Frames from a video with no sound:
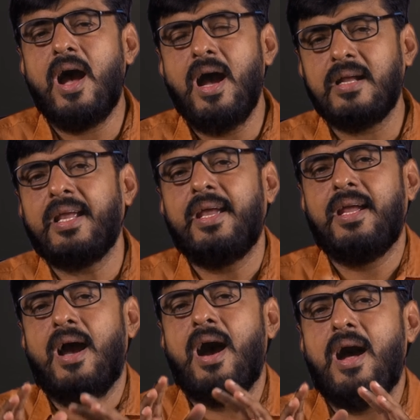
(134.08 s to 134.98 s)
அங்கே
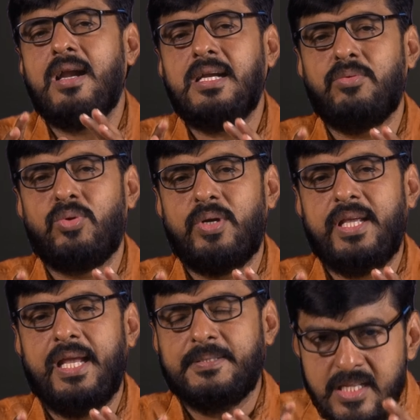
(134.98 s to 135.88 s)

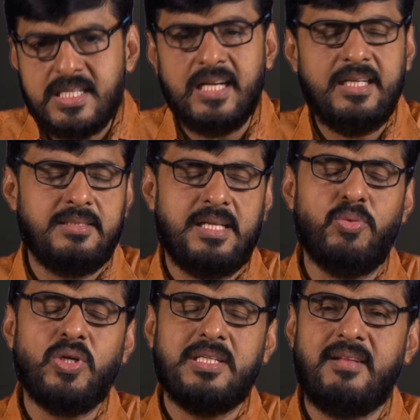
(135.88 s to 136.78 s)
ஆண்டவருடைய சன்
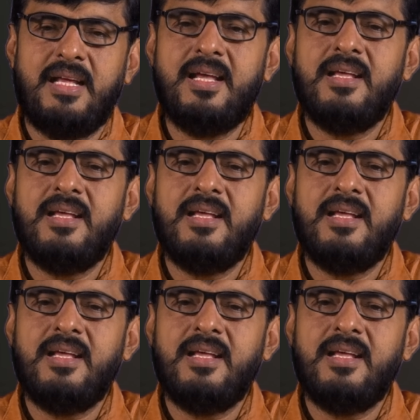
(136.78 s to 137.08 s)
சமூகத்தில்